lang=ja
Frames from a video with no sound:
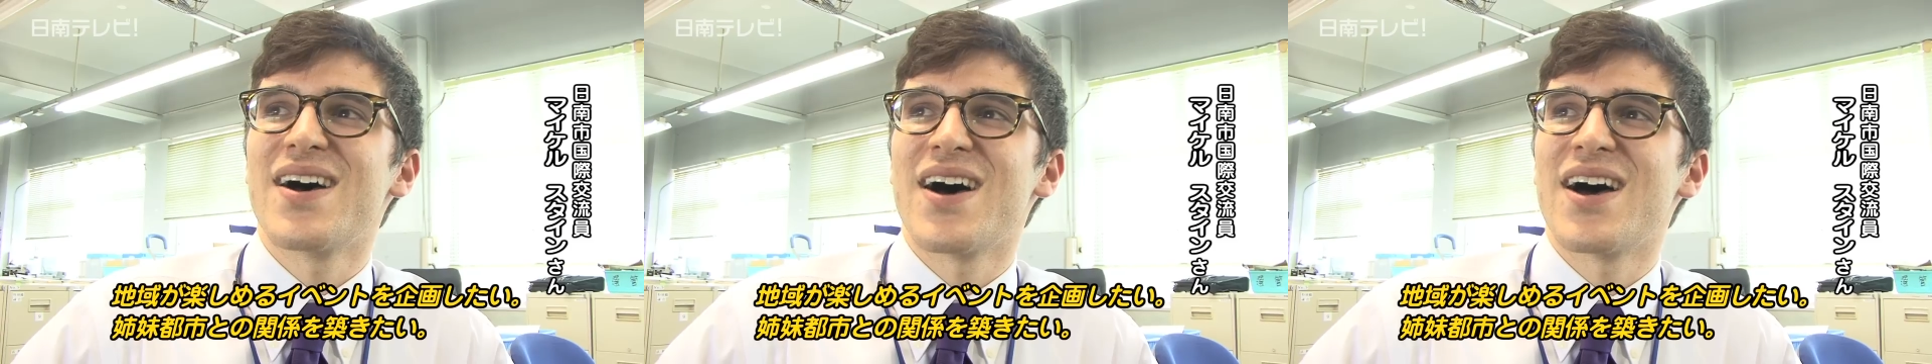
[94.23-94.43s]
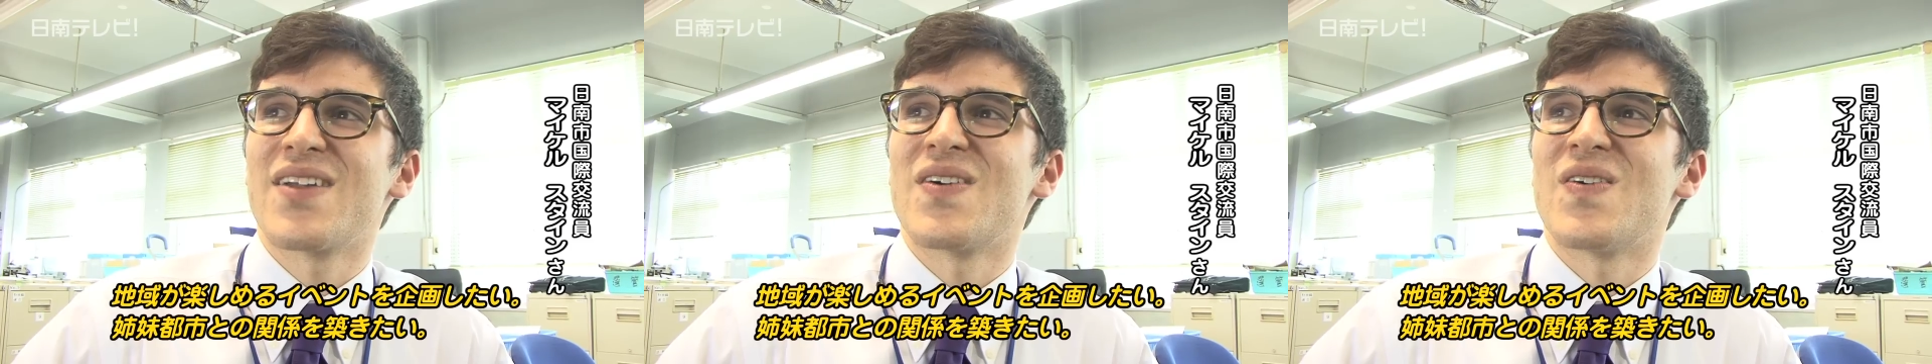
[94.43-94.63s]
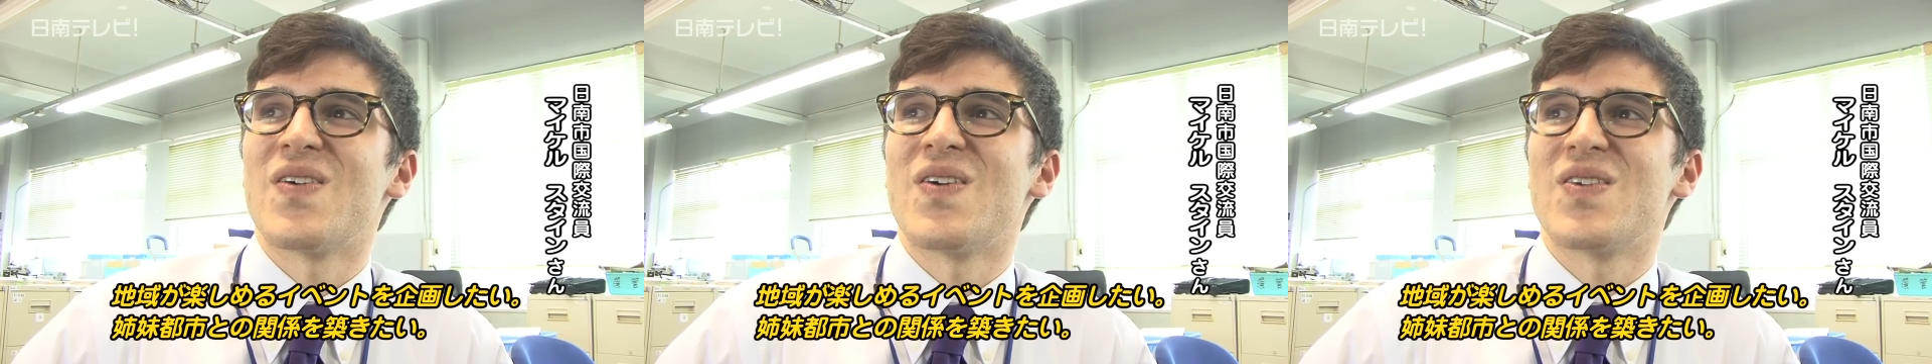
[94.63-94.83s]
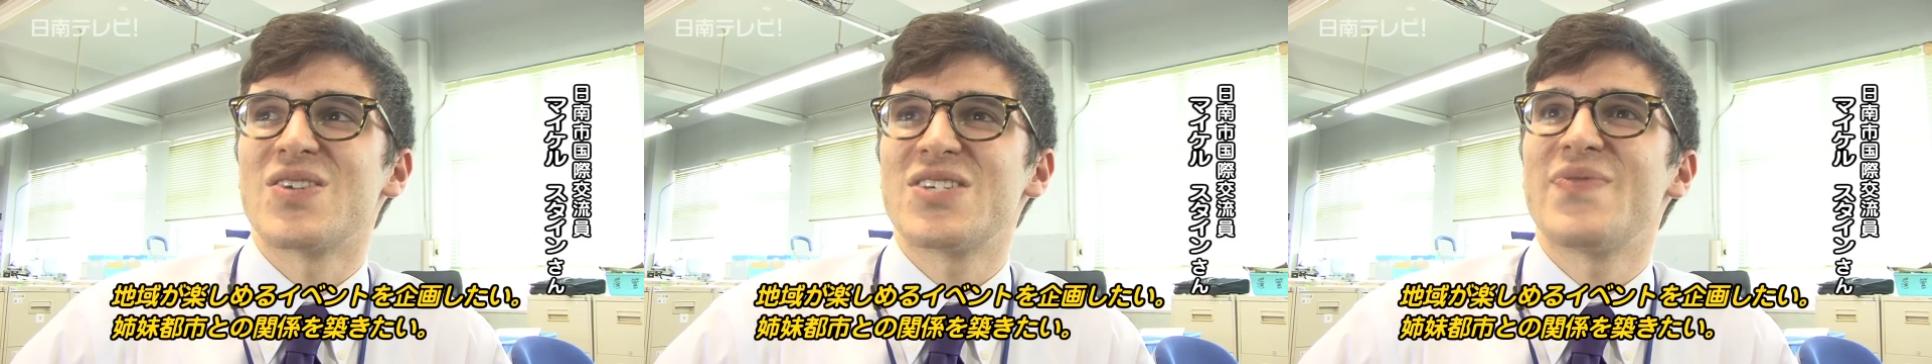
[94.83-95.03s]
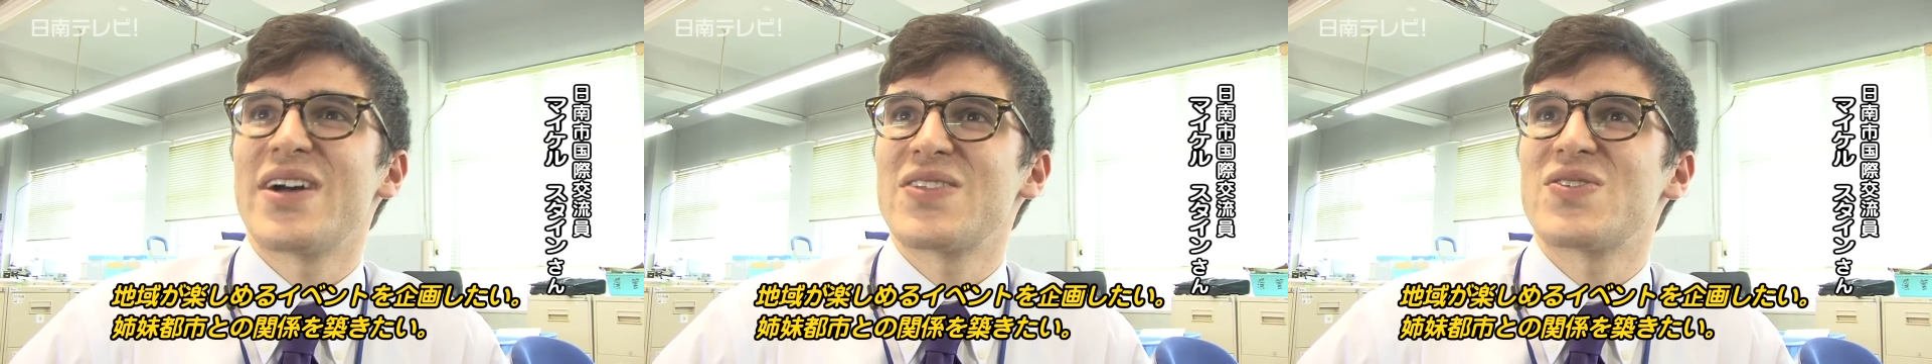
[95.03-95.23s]
あ、あの
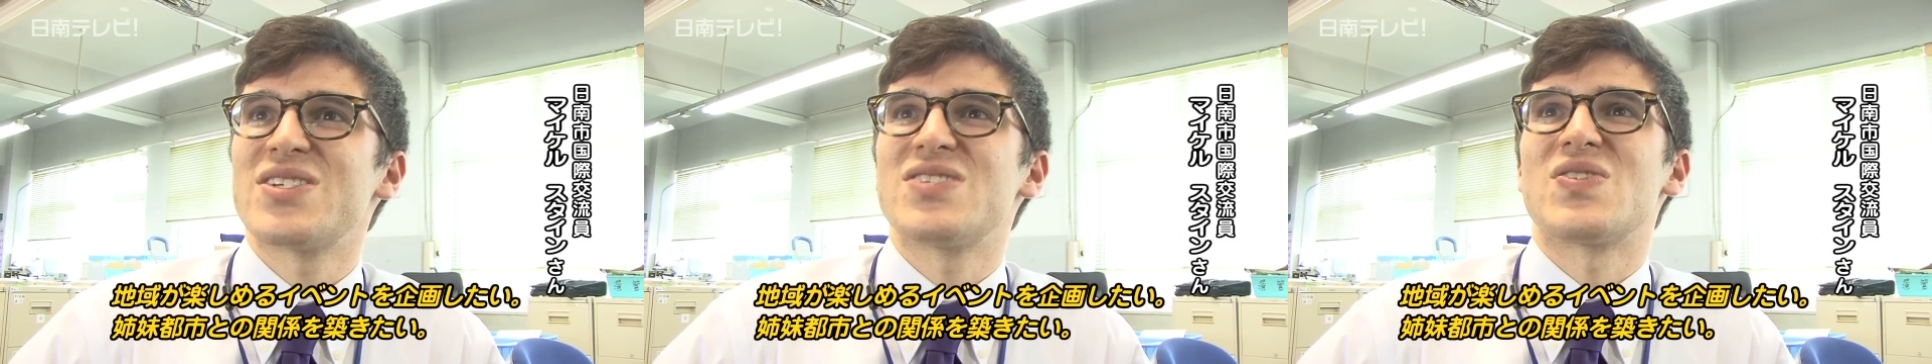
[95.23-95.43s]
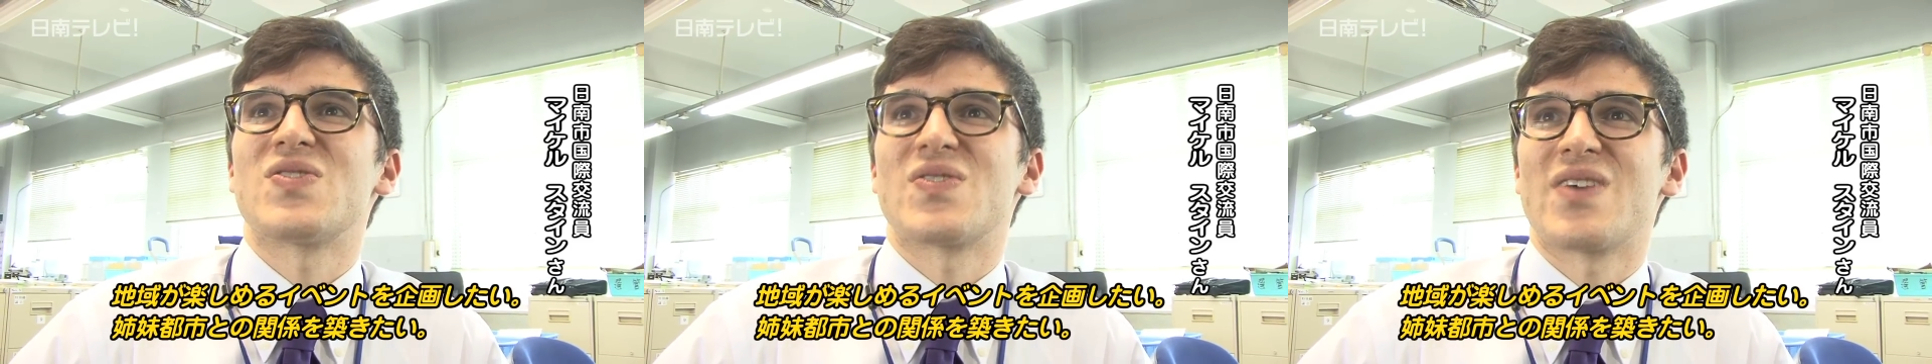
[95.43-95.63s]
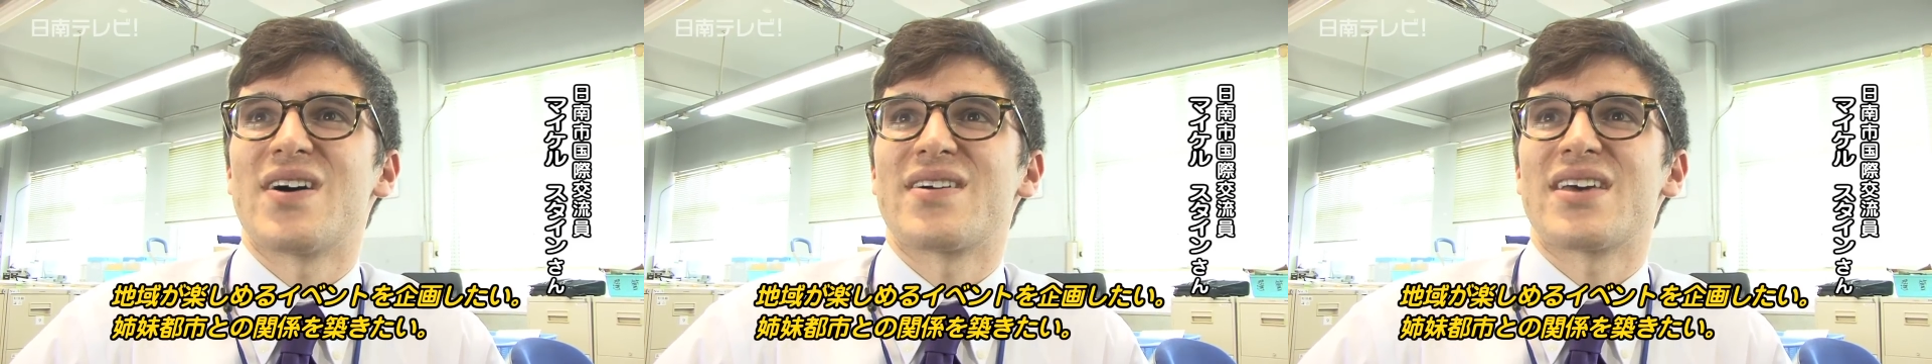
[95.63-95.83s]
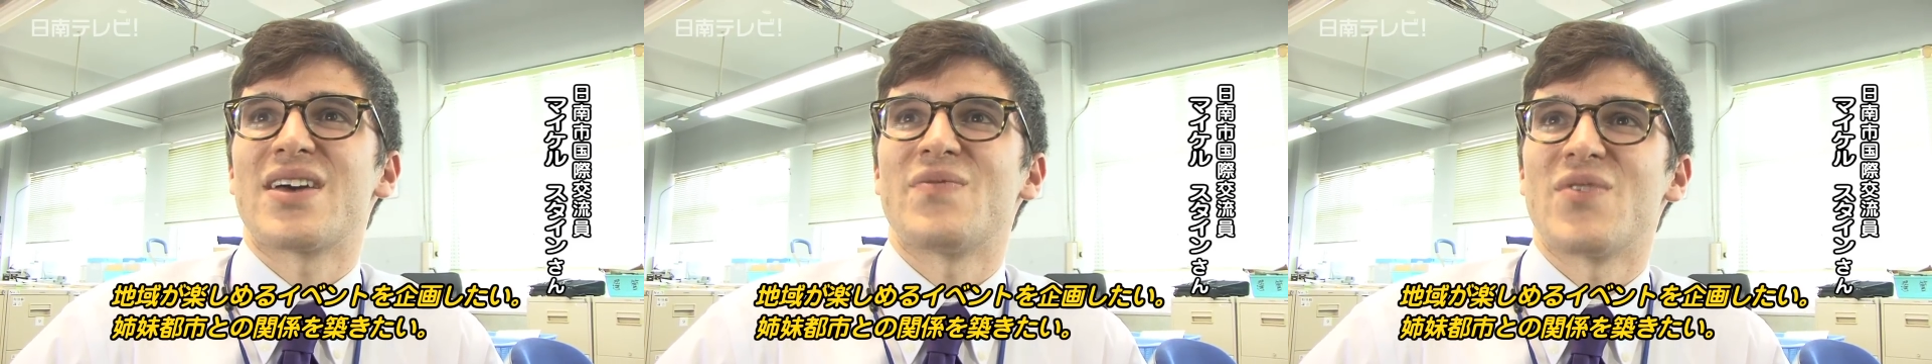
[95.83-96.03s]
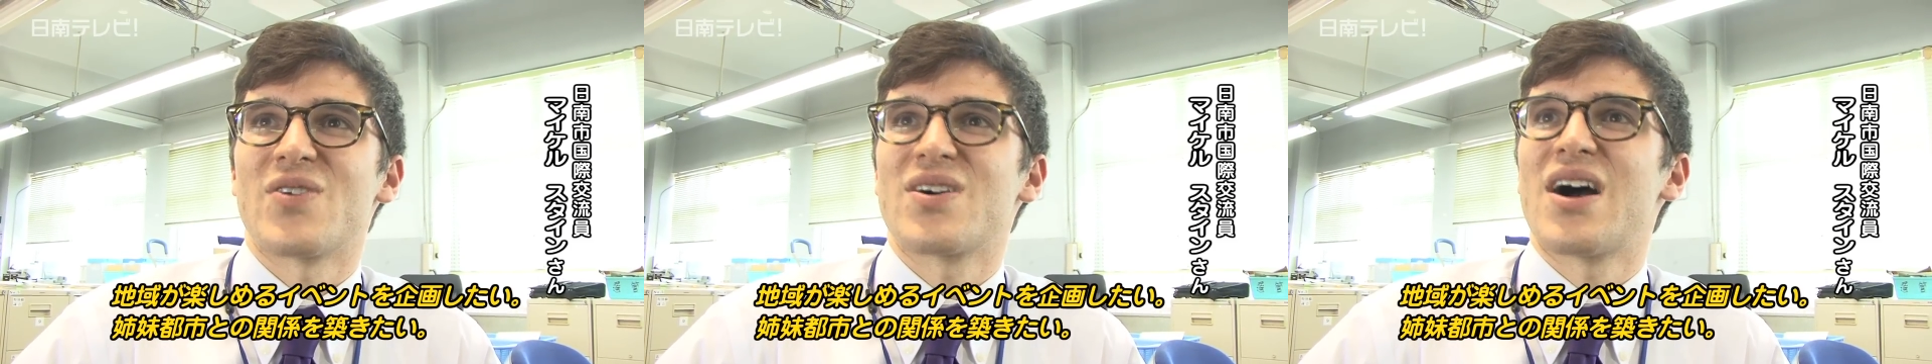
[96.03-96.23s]
姉妹都市との関
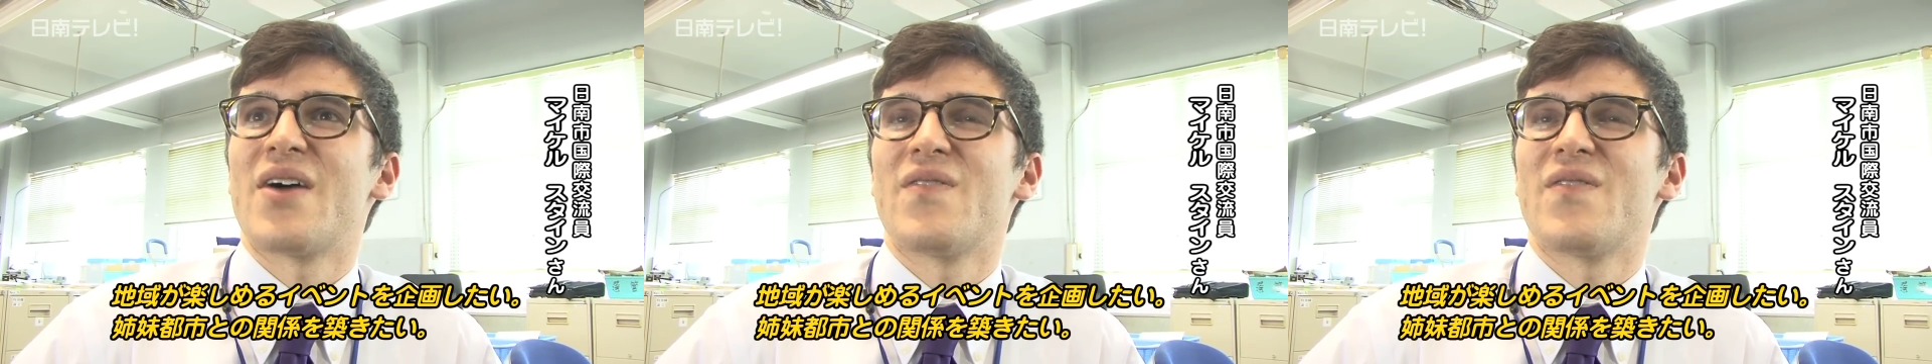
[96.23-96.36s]
係も